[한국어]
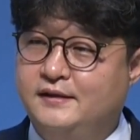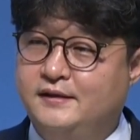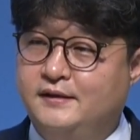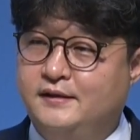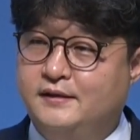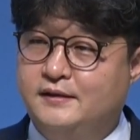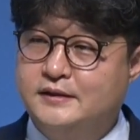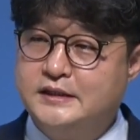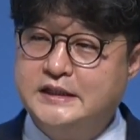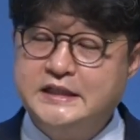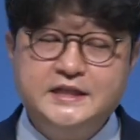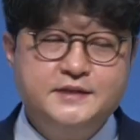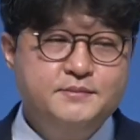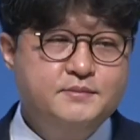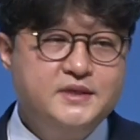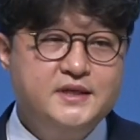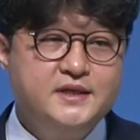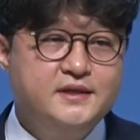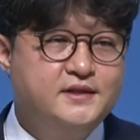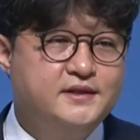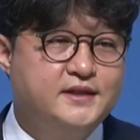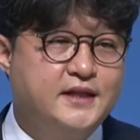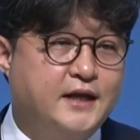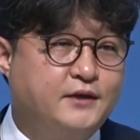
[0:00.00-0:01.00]
의미
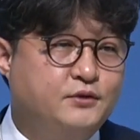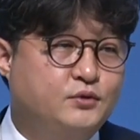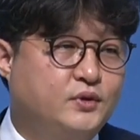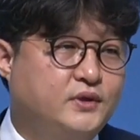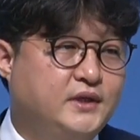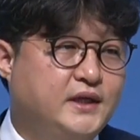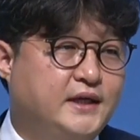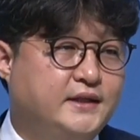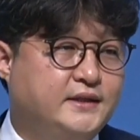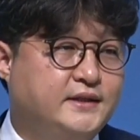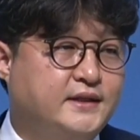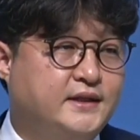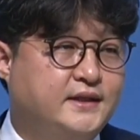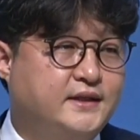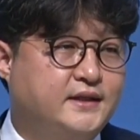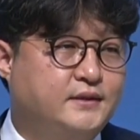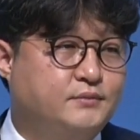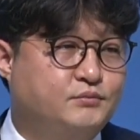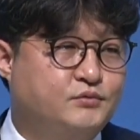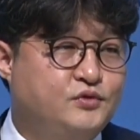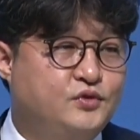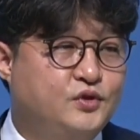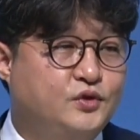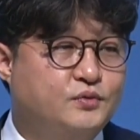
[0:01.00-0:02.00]
있는 행동이 아니라
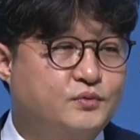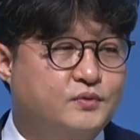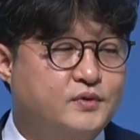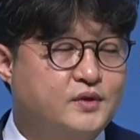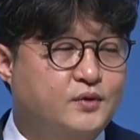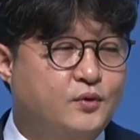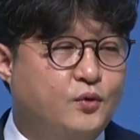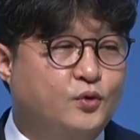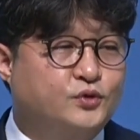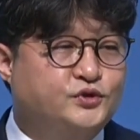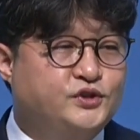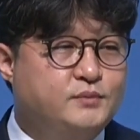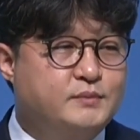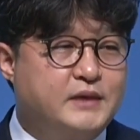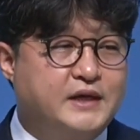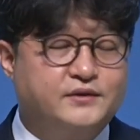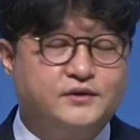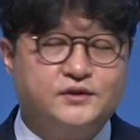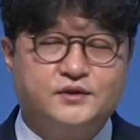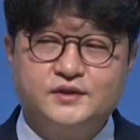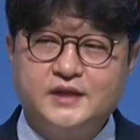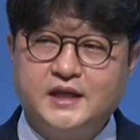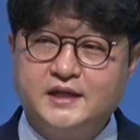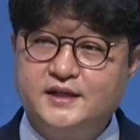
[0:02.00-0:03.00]
물론 옷을
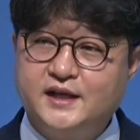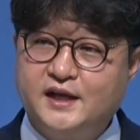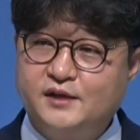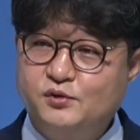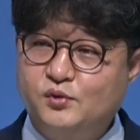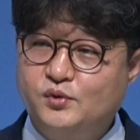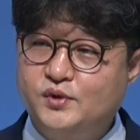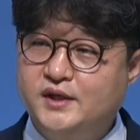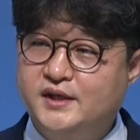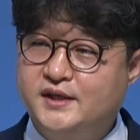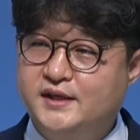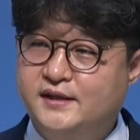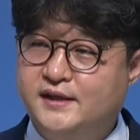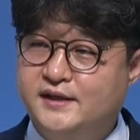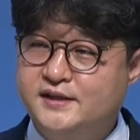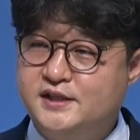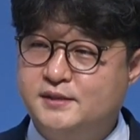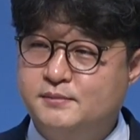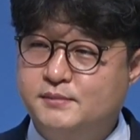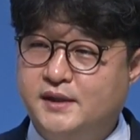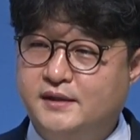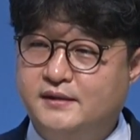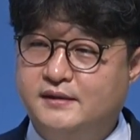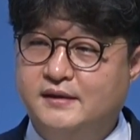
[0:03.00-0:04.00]
만들어내는 행동이긴
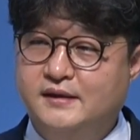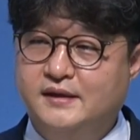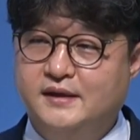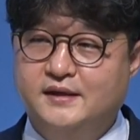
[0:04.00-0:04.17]
하지만